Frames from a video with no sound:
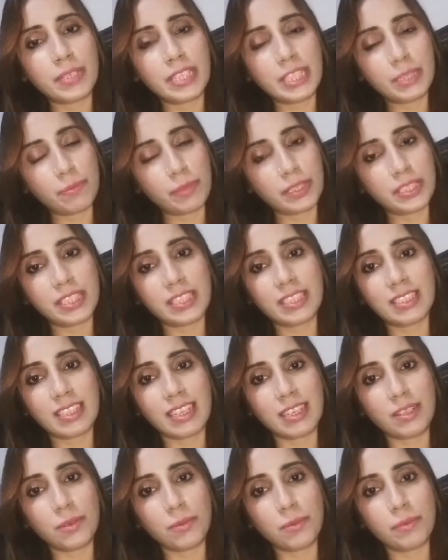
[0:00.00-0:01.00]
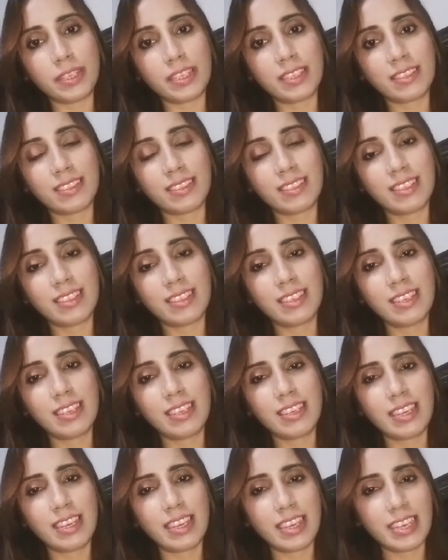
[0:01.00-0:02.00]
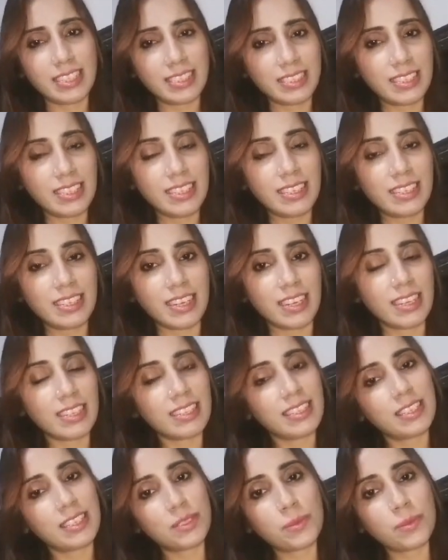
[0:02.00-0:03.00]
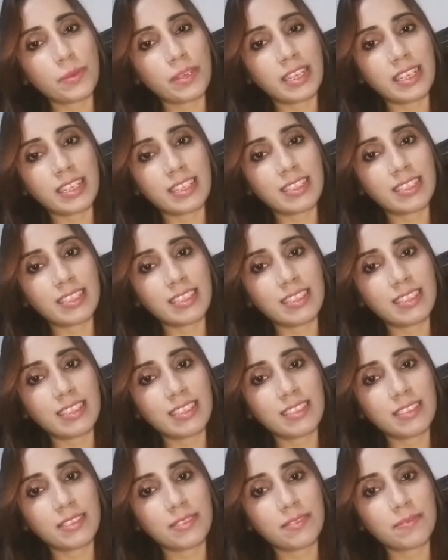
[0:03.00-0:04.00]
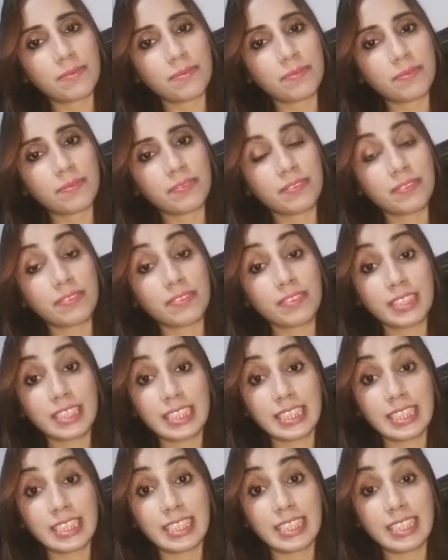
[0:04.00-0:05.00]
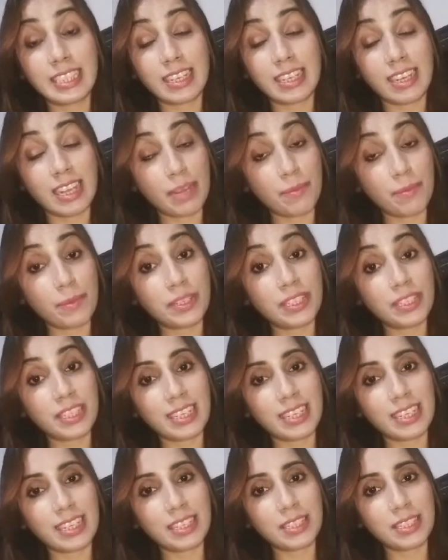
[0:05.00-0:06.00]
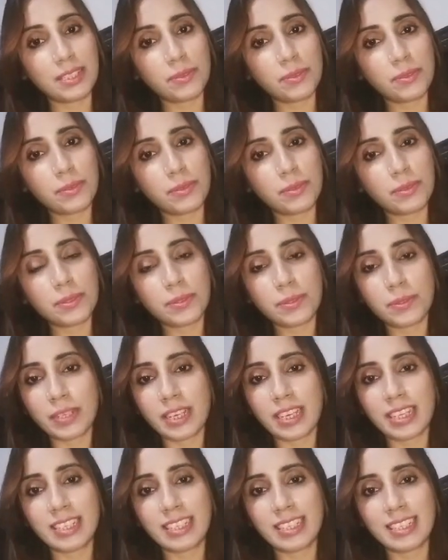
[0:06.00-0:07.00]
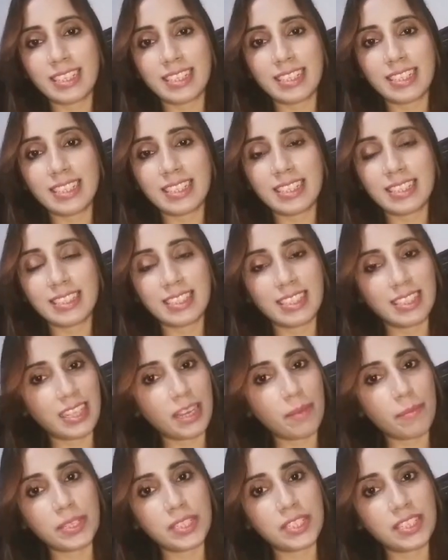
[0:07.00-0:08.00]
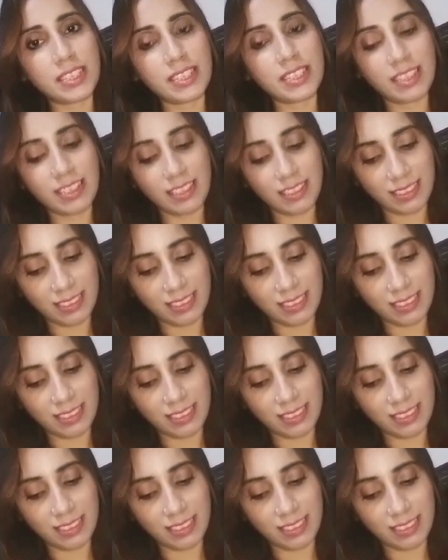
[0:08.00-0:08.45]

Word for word: 20-25 सालों में ऐसी ही कहानियाँ सुनाया करेंगे क्या हम इन कहानियों को सुनाने के लिए ज़िंदा बचेंगे